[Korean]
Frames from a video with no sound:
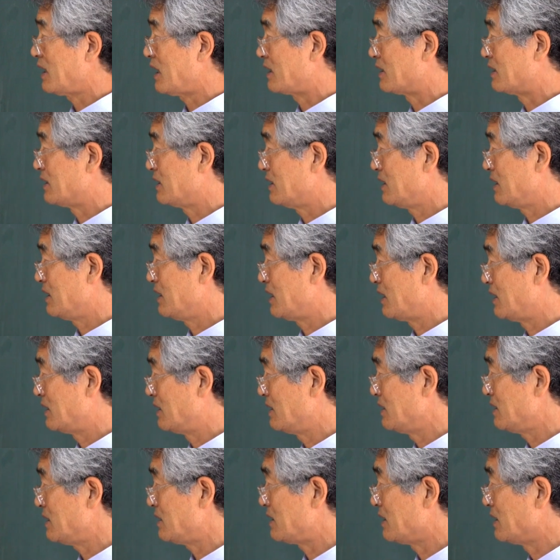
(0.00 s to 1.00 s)
하는
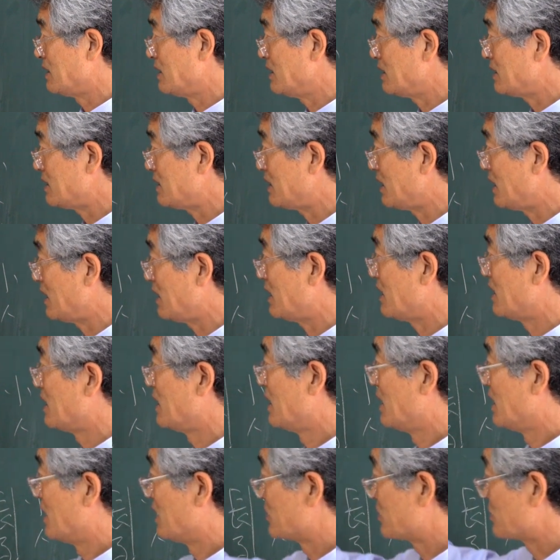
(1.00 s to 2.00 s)
일에는 절대
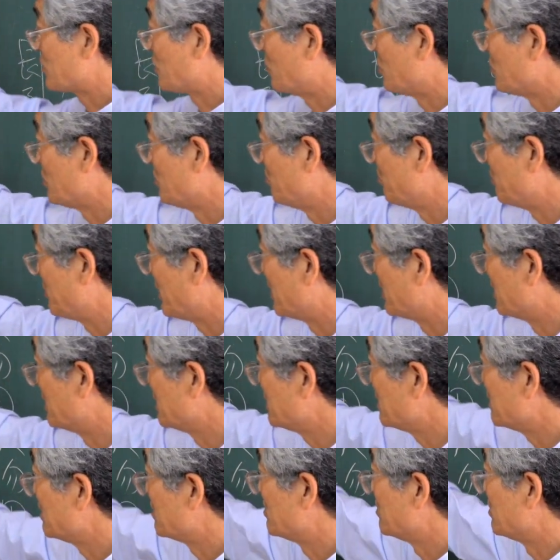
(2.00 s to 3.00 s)

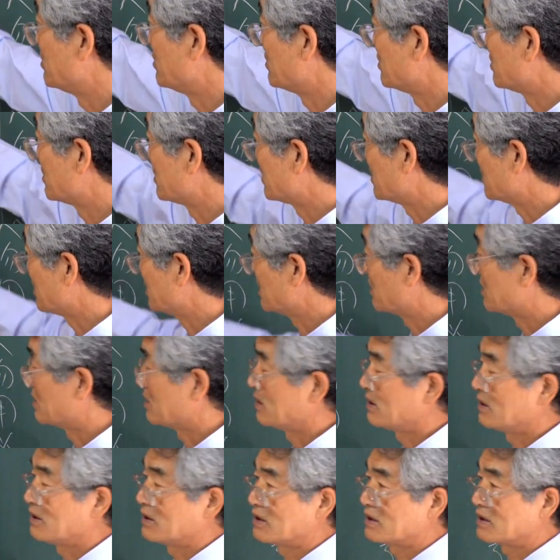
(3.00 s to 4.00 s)
소인배는
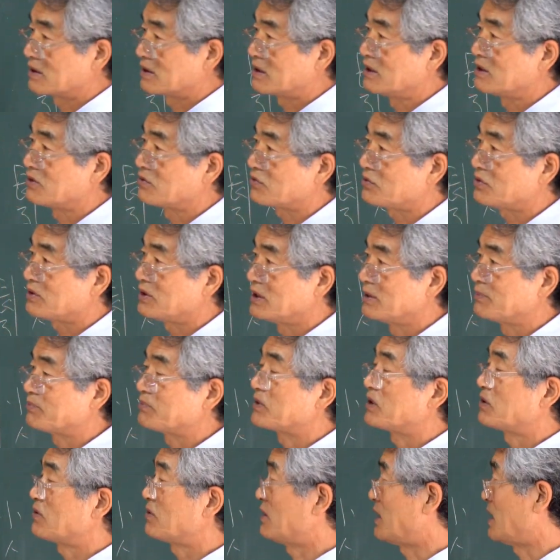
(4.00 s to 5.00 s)
어, 쓸수
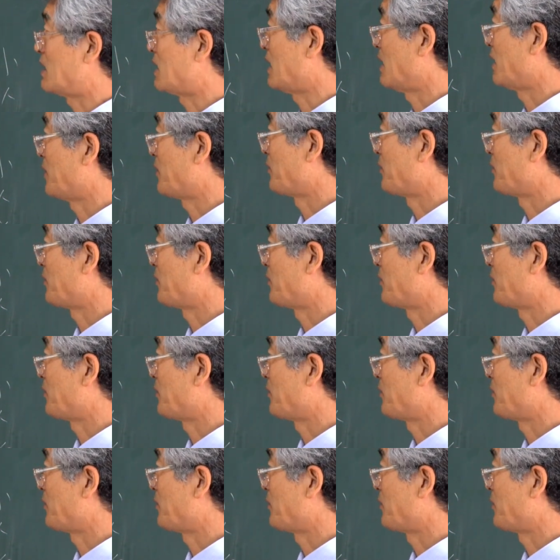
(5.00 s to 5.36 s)
없도록 하라.